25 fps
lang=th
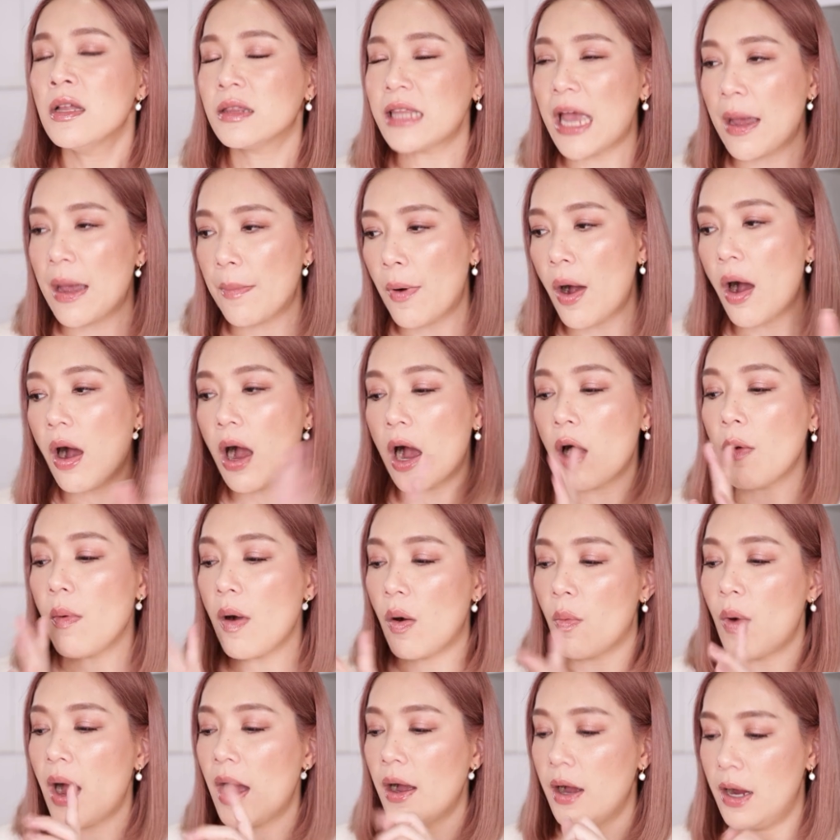แต่พอเขาบ
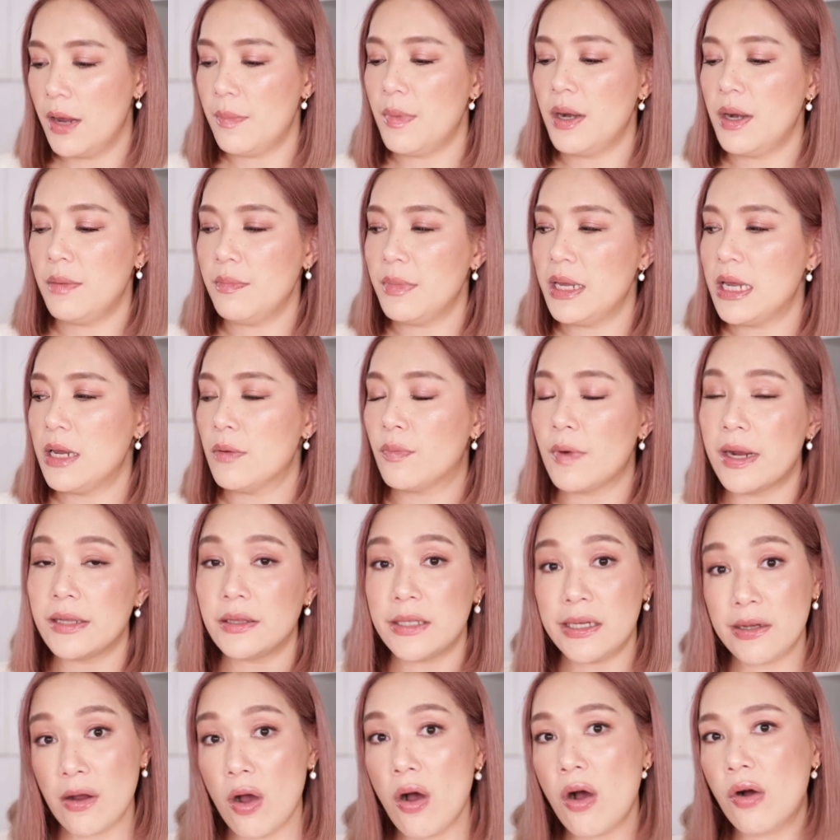อกว่า เฮ้ยมันมีเร
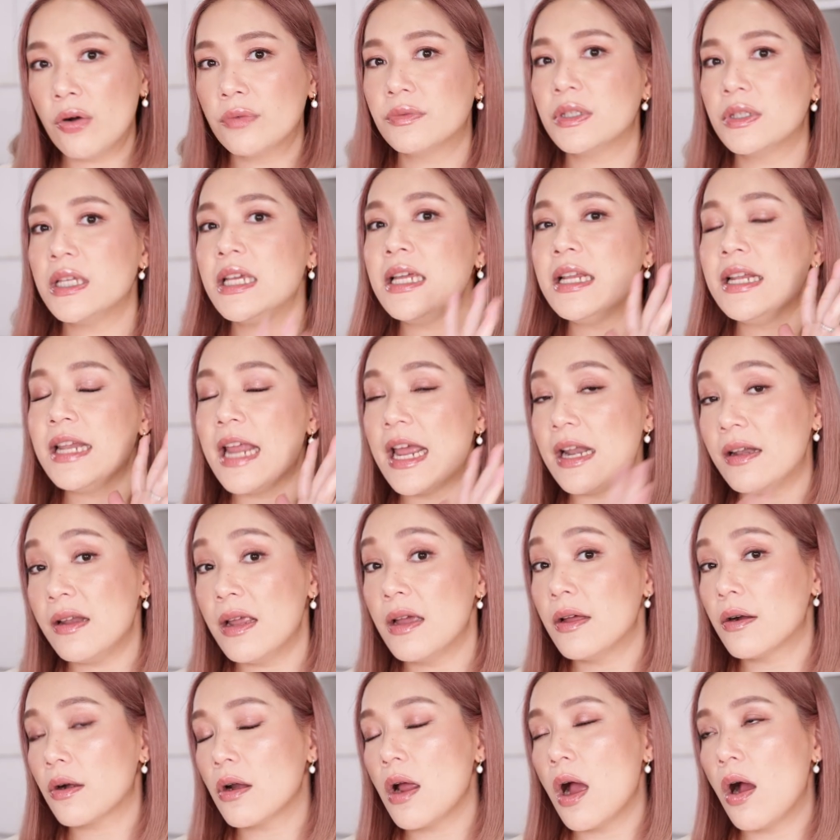ตินอลที่เน้น
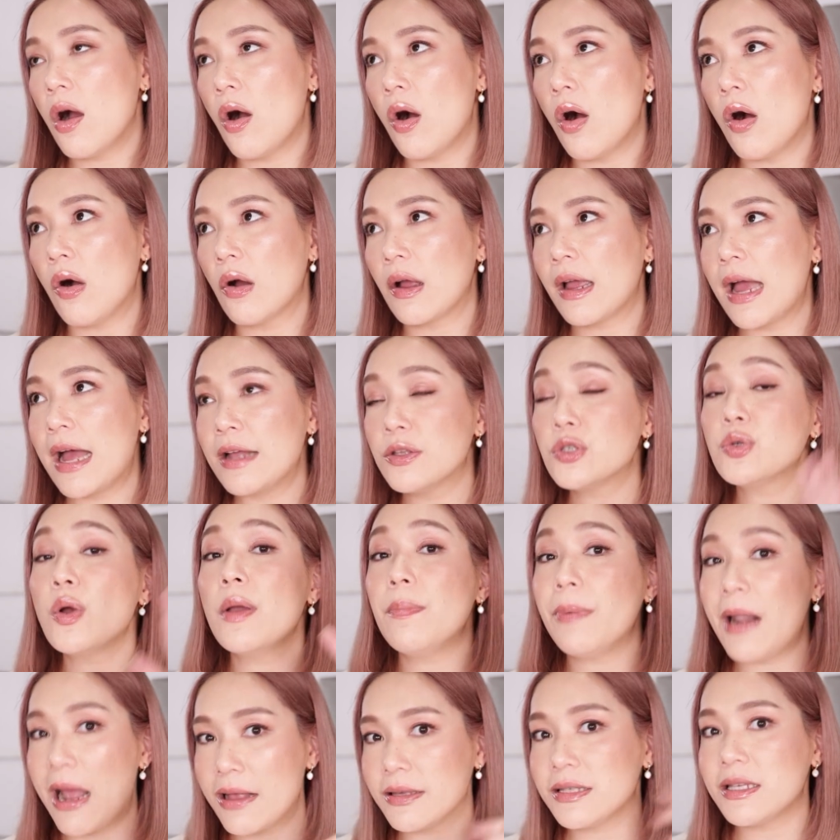ในเรื่องของการช่ว
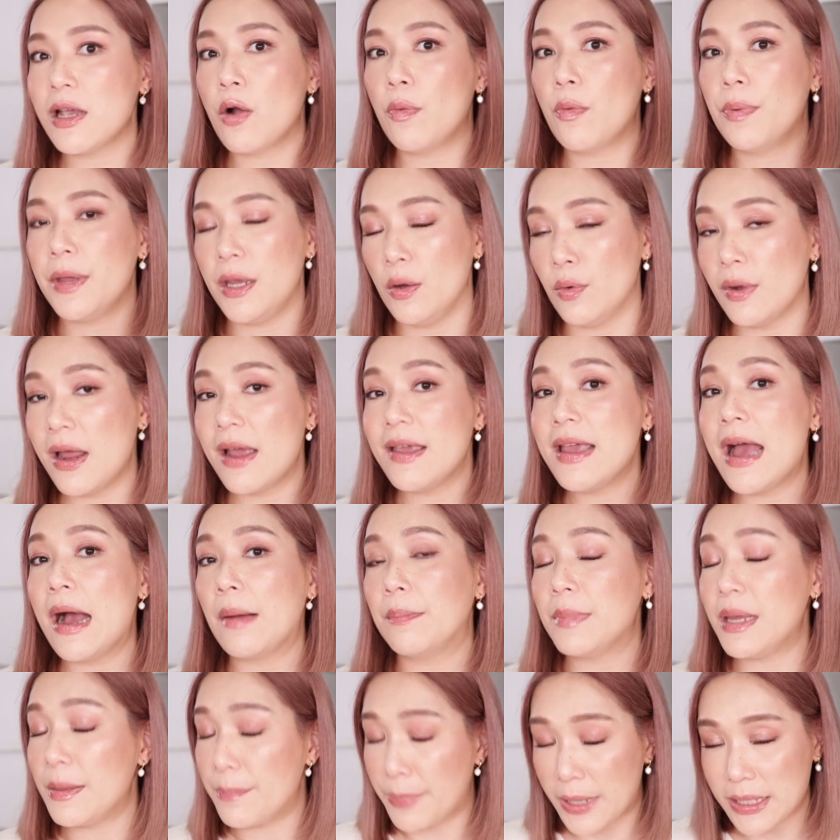ยผลัดเซลล์ผิวได้อย่า
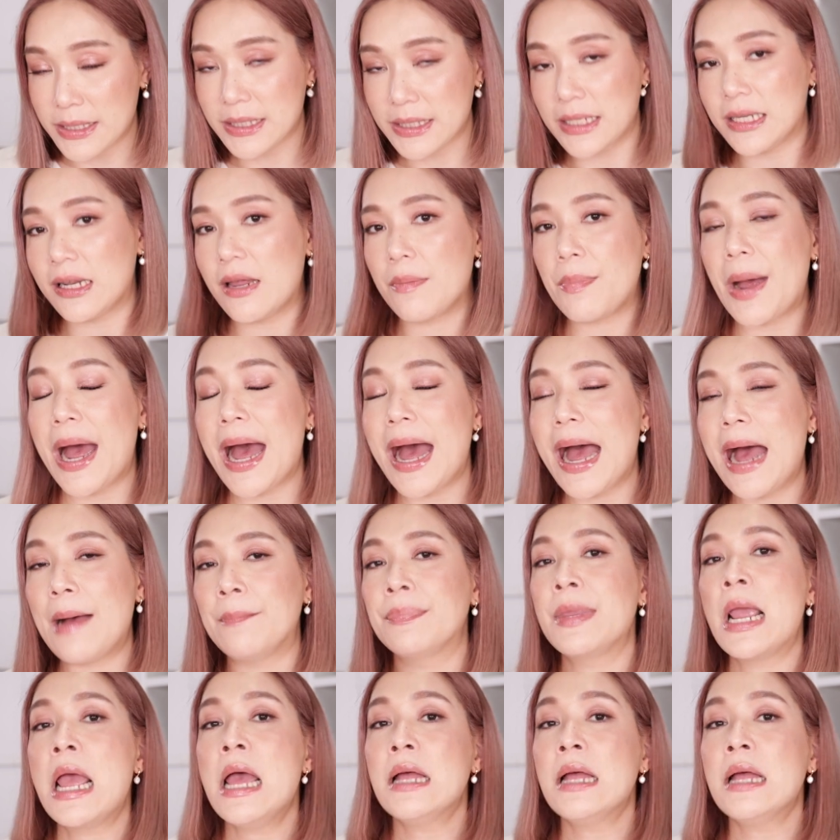งมีประสิทธิภาพ